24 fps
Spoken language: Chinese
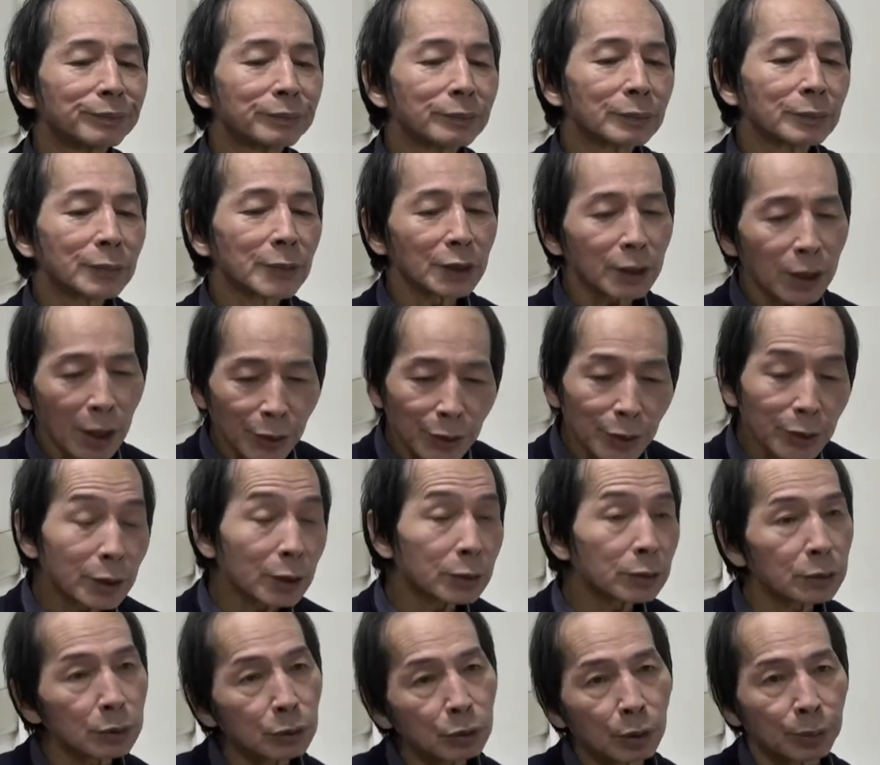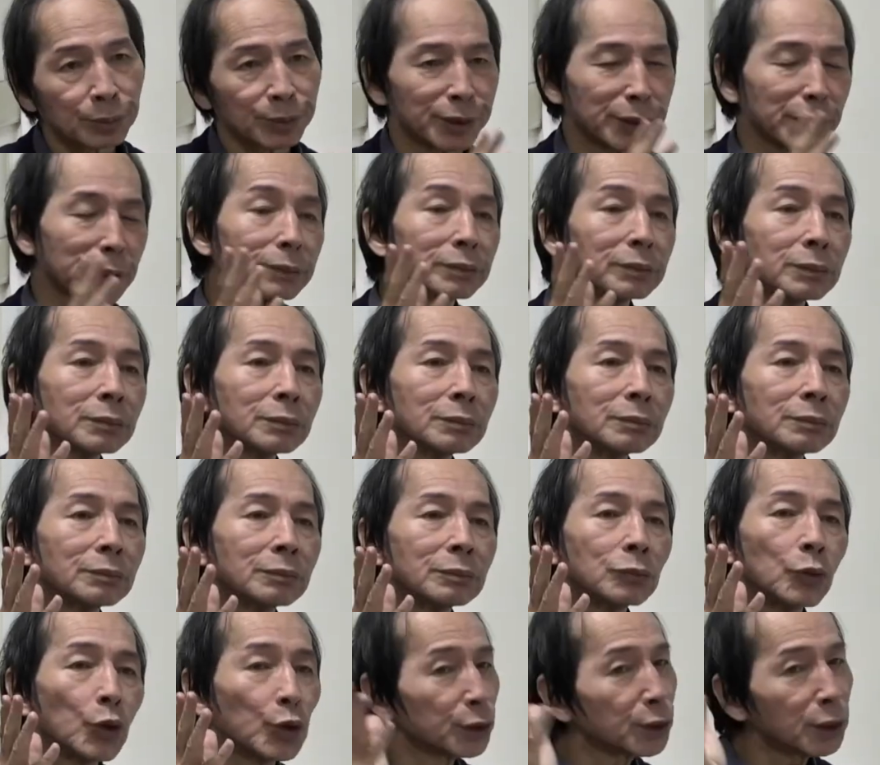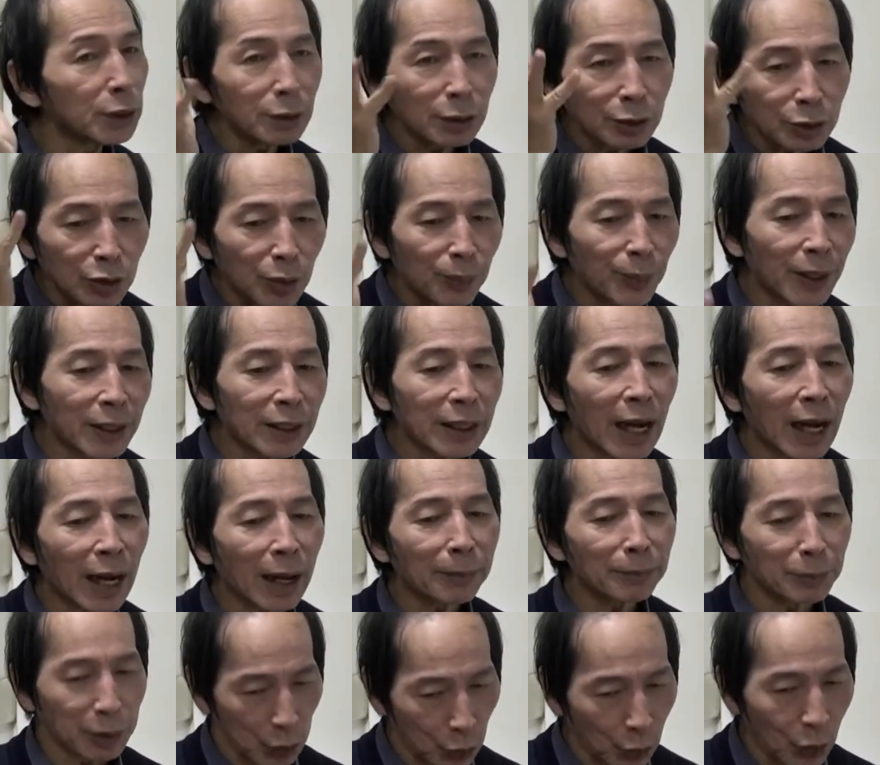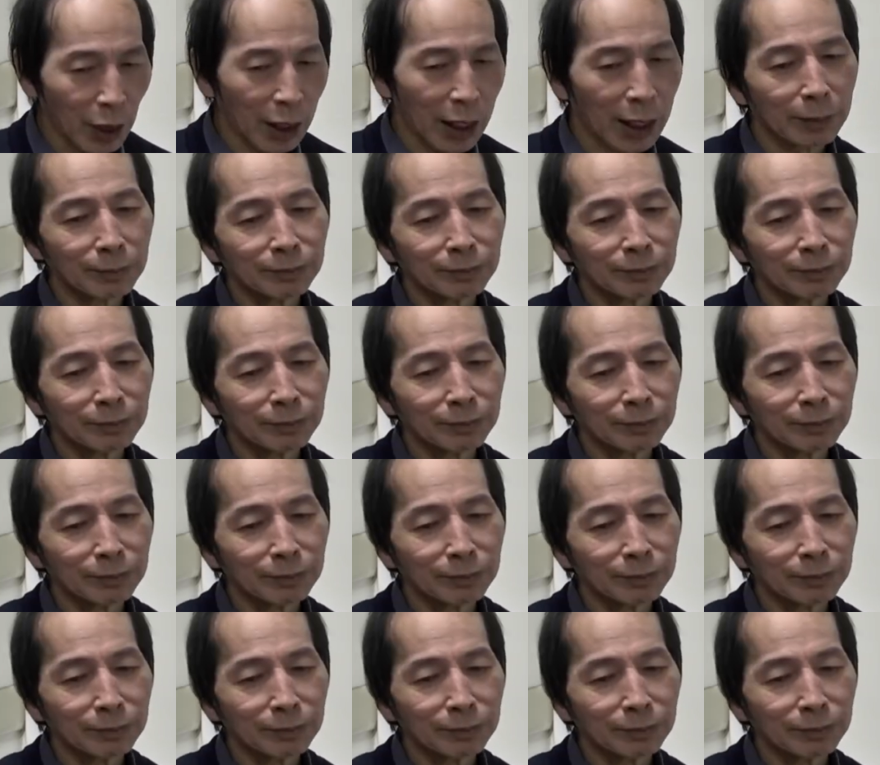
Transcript: 那超越者就是我不信，我信了就被他迷惑了。